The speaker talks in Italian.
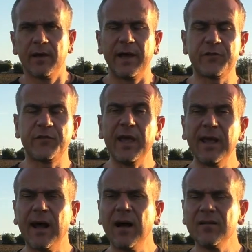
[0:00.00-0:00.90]
è
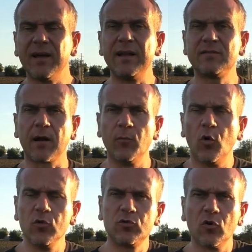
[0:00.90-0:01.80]
sera, è il
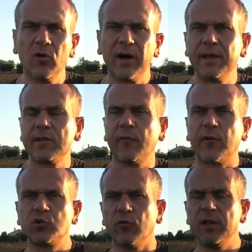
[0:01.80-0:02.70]
tramonto, vedete
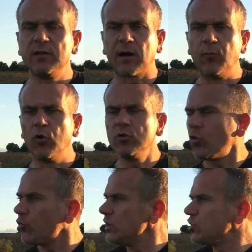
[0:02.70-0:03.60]
faccio vedere il
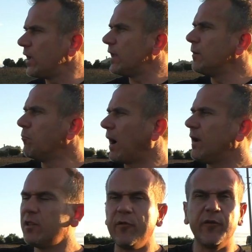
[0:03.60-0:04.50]
tramonto, qui c'è
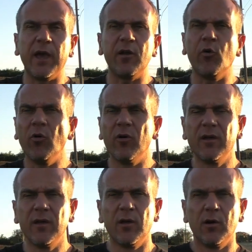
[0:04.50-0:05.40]
l'emballe de Fieno,
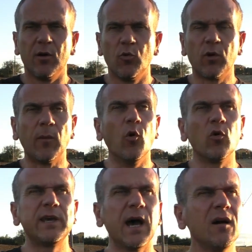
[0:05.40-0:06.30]
una
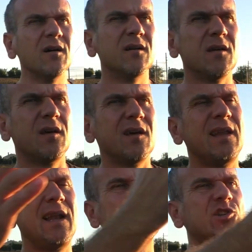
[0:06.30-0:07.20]
mucchia,
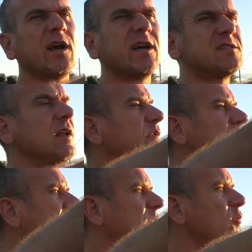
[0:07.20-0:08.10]
e là c'è
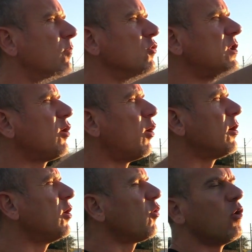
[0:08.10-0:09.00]
Castelfidardo, il Monte
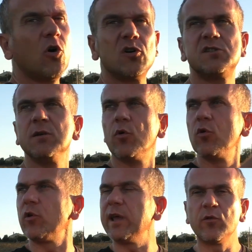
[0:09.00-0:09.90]
Conero, Osimo,
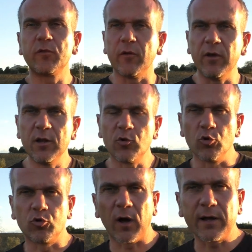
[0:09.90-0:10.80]
Loreto, si vede
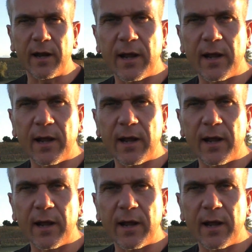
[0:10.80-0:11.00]
tutto, anche